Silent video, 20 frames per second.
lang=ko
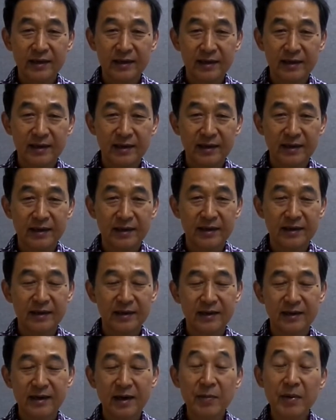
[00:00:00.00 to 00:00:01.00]

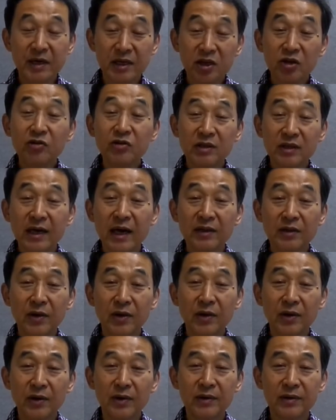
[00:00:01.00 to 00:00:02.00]
어, 아마 끼어든 것
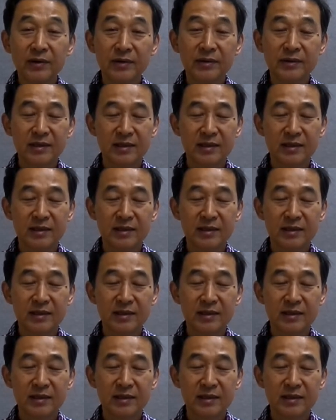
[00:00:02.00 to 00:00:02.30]
같아요.